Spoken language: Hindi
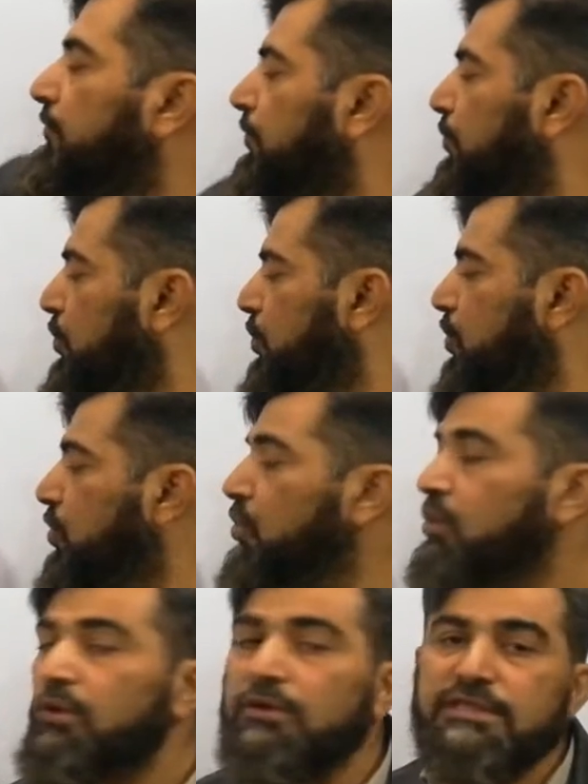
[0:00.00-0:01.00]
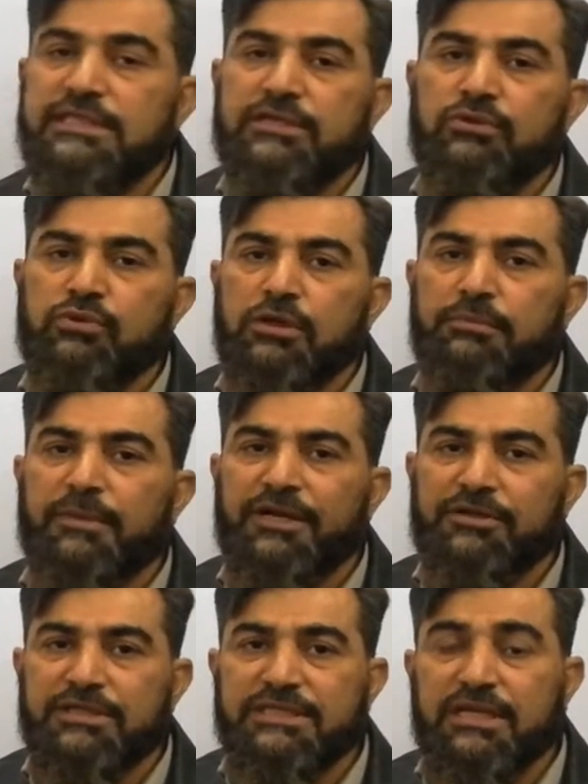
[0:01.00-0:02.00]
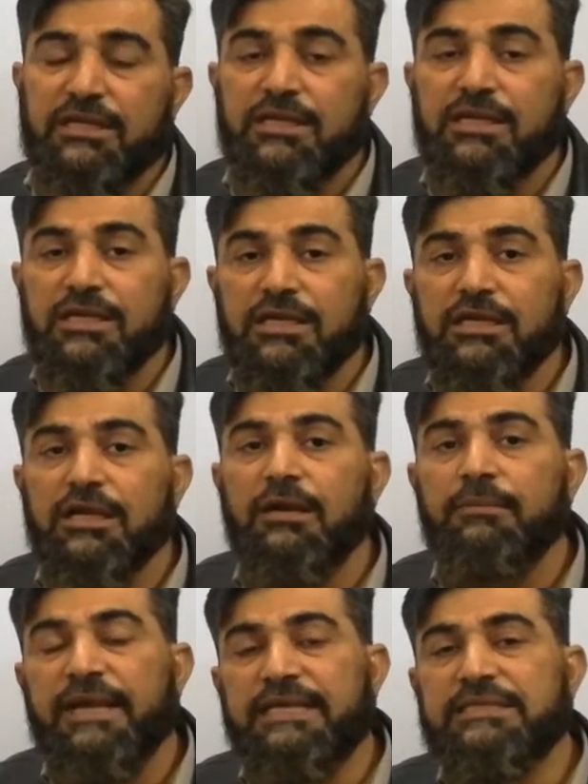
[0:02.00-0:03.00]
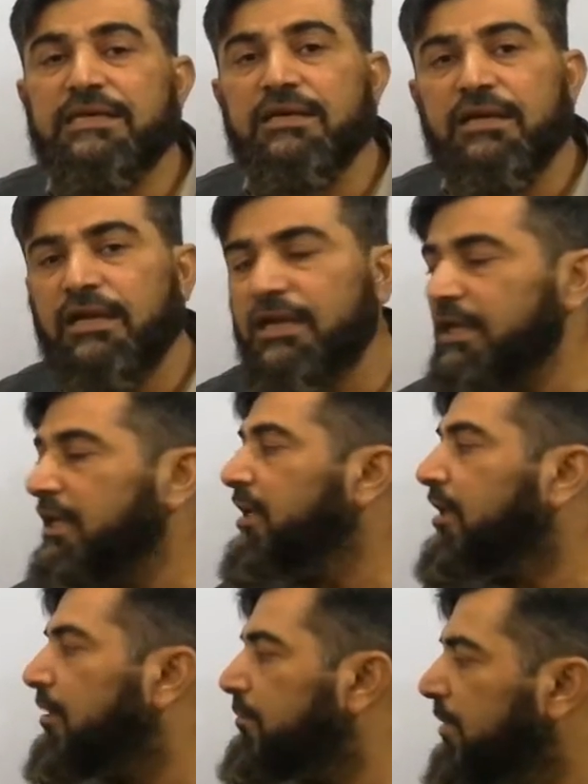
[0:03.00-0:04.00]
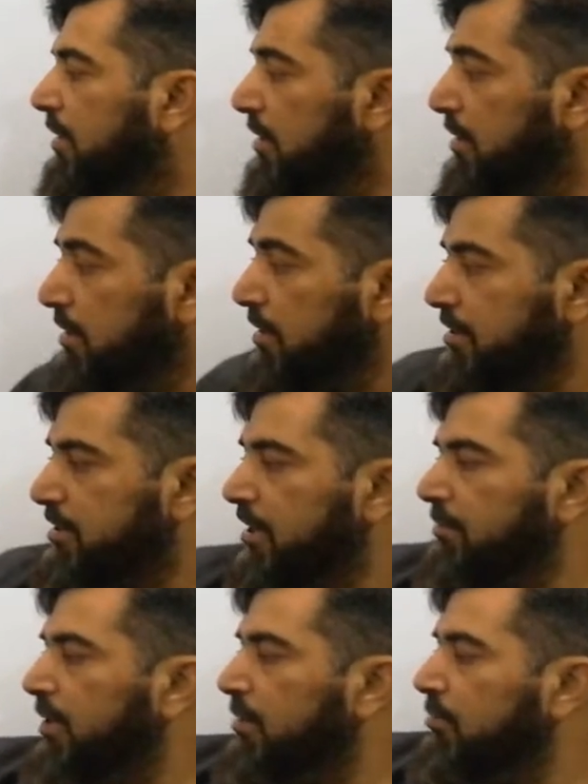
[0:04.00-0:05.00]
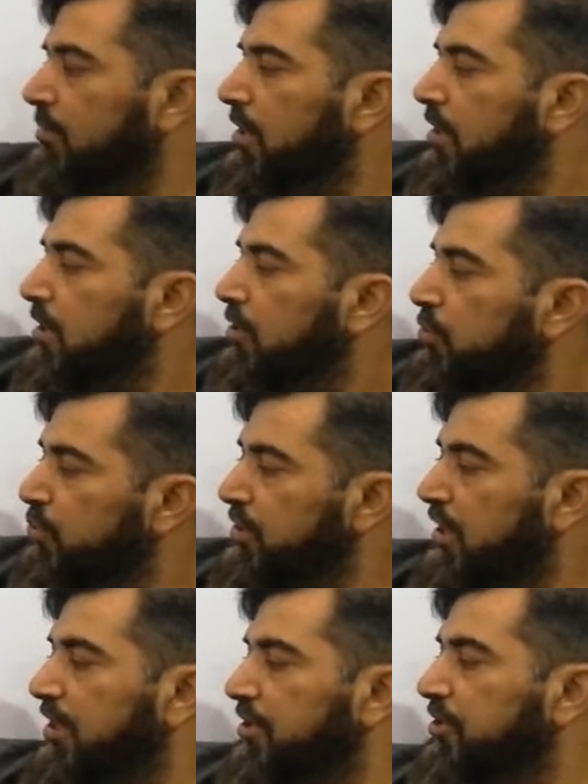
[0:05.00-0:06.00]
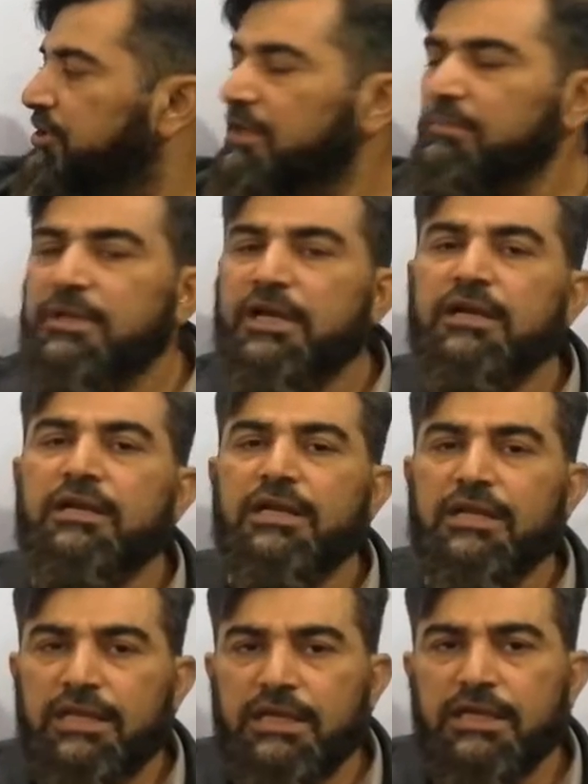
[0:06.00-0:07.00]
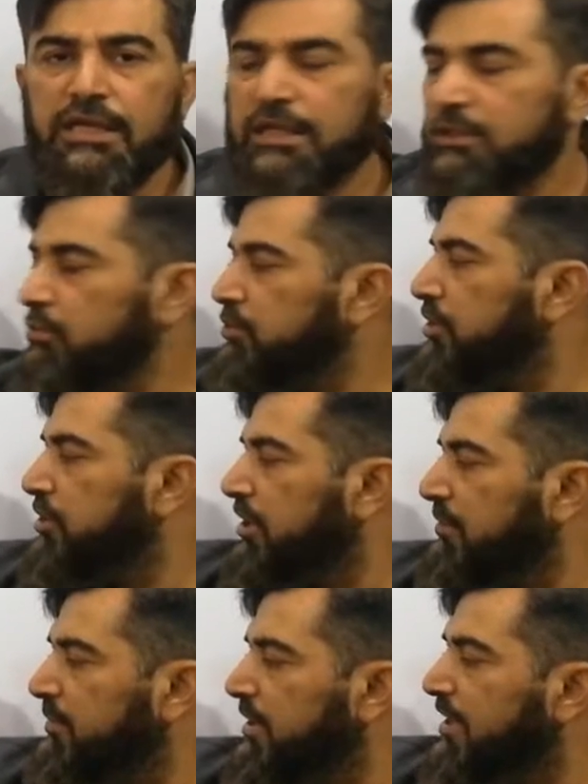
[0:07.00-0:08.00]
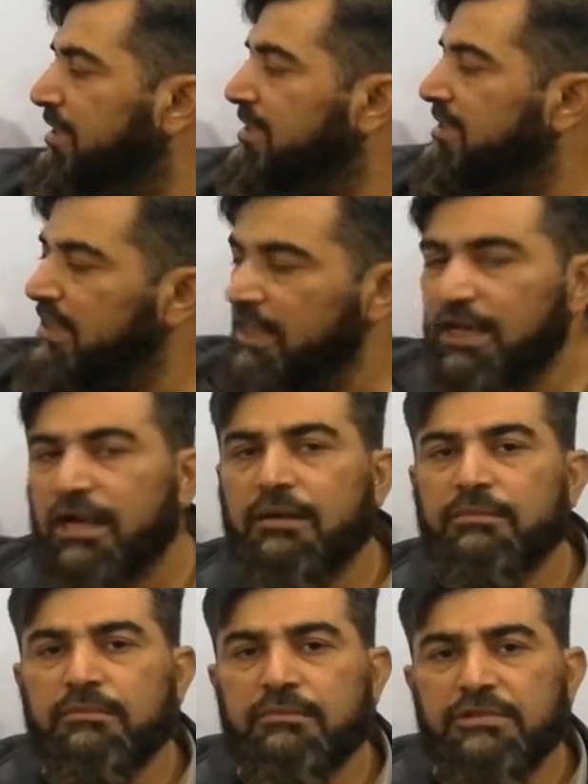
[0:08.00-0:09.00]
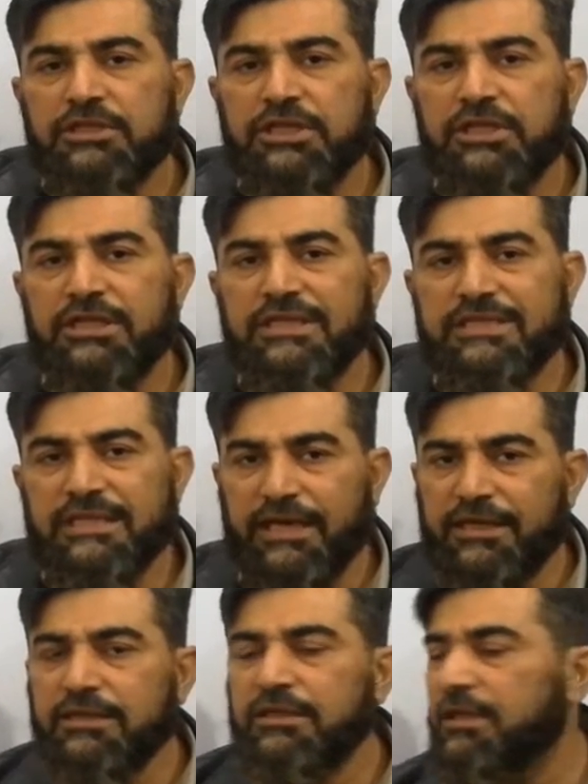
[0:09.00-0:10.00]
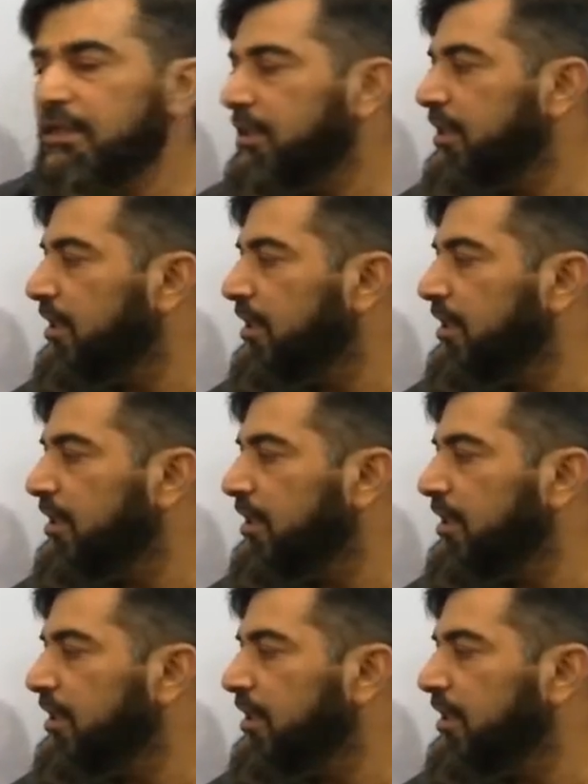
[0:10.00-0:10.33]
वो नॉन सिंगुलर मैट्रिक्स है लेकिन हम ऐसा कहेंगे कब जब हम उसका डिटर्मिनेंट ले लेंगे तो डिटर्मिनेंट से हम ये डिसाइड करेंगे